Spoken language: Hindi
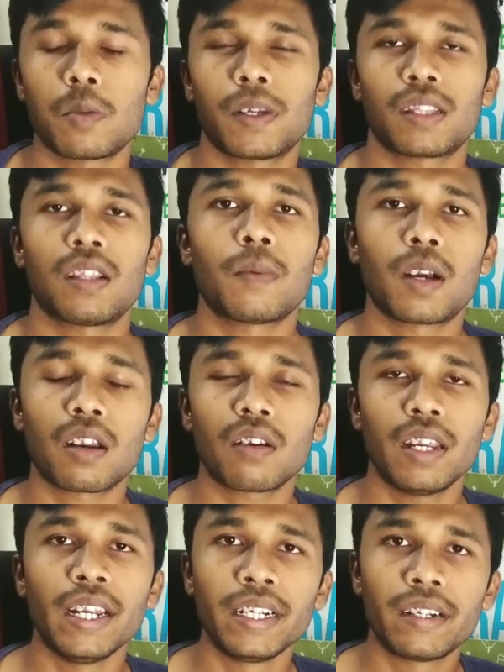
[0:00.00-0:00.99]
में मतलब अगर
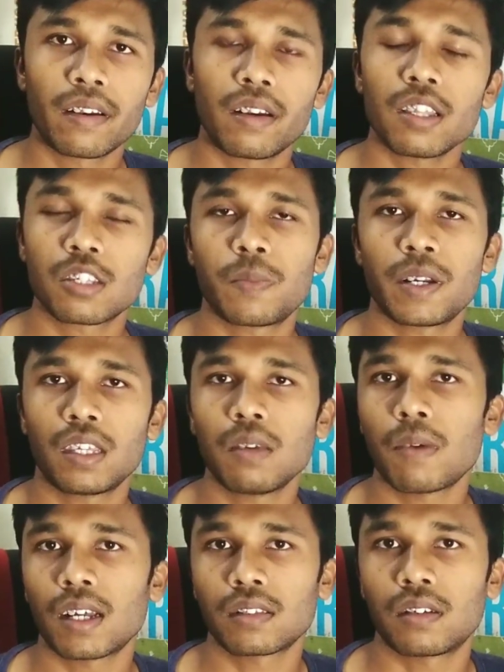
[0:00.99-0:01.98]
इंटरनेट स्पीड की
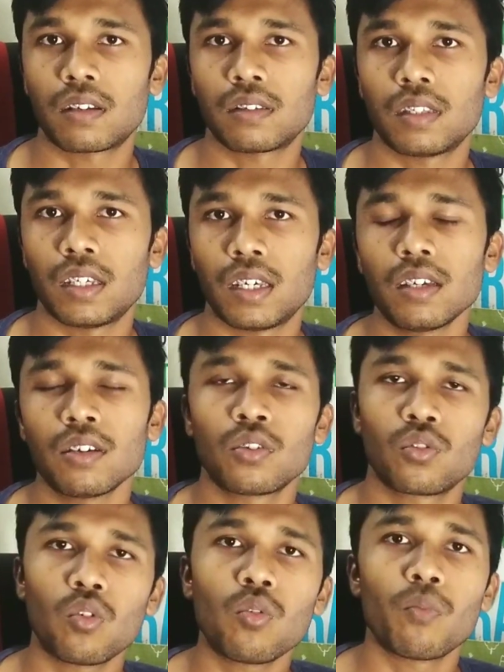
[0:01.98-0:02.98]
बात करते हैं
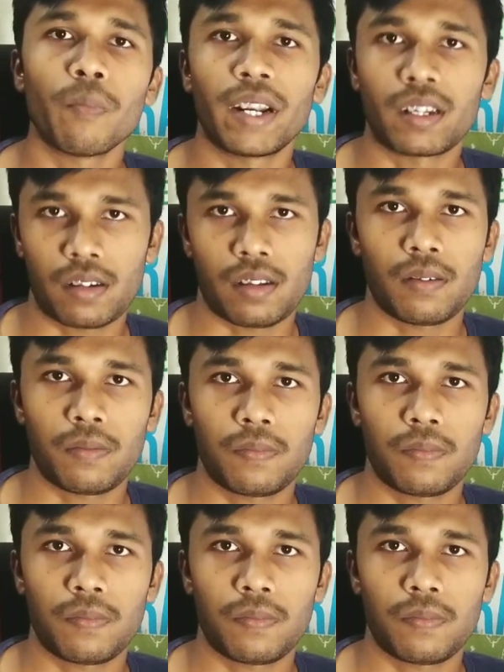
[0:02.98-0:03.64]
तो बेटर है